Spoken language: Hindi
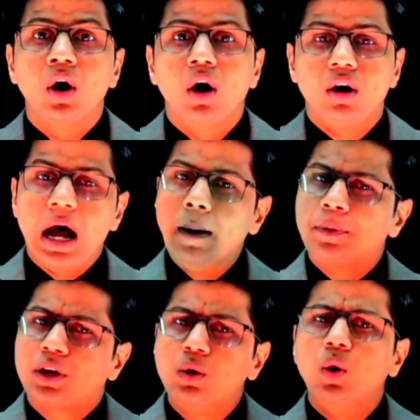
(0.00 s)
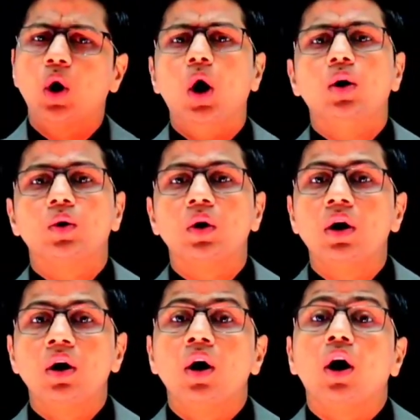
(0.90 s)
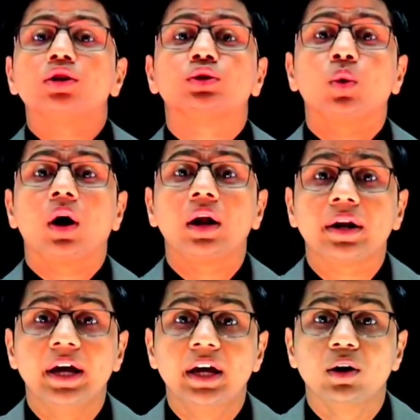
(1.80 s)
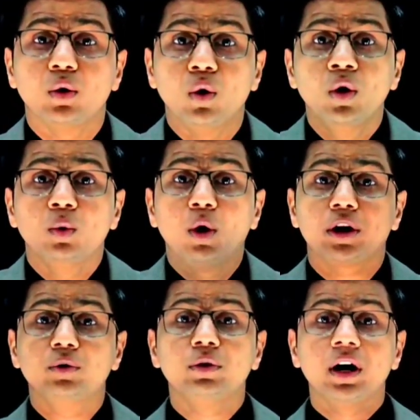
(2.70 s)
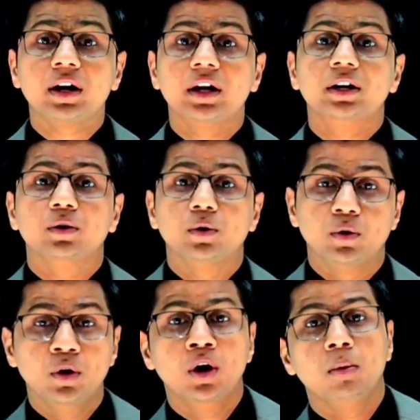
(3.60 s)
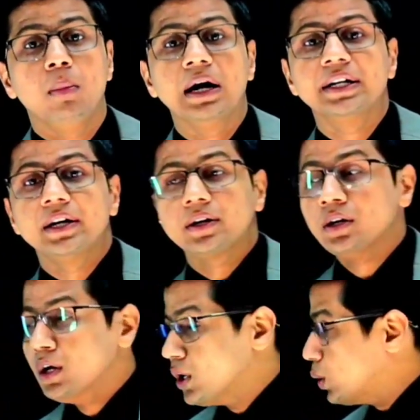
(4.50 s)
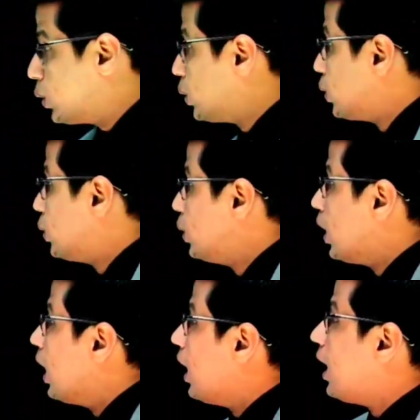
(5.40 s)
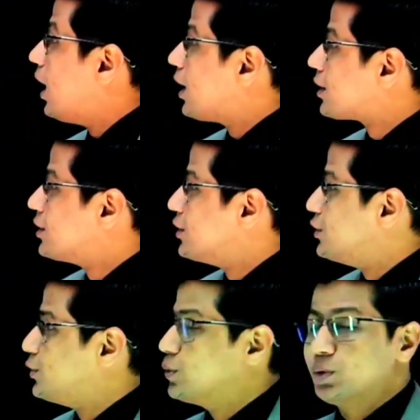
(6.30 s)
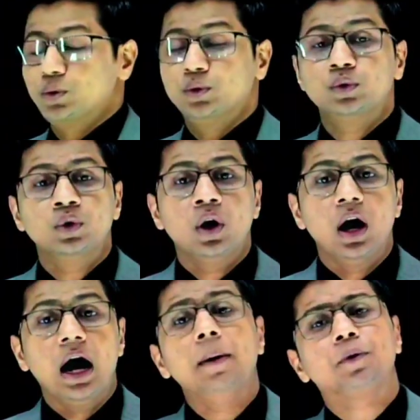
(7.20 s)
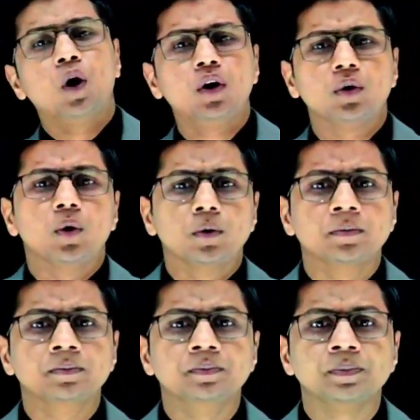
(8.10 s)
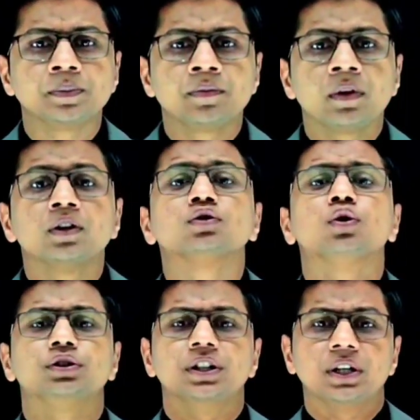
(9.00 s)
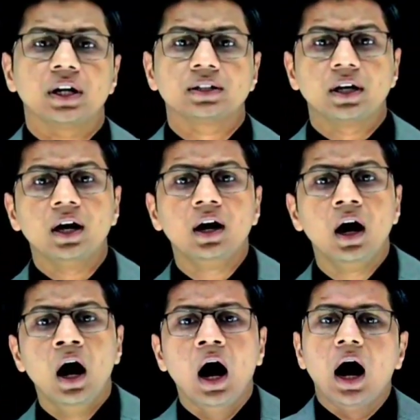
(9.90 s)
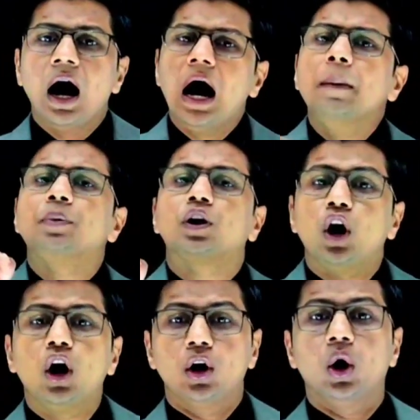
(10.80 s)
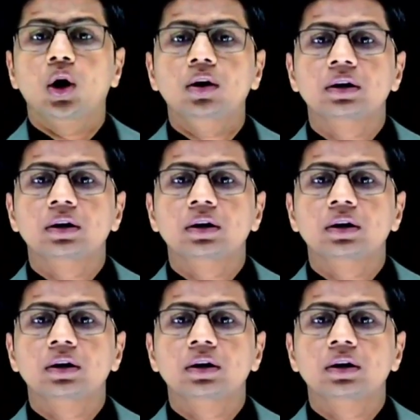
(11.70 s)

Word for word: और आप क्यों हो और जो कर रहे हो वो क्यों कर रहे हो माय डियर हु आर यू आप कौन हो सोचिए जरा सा आप कौन हो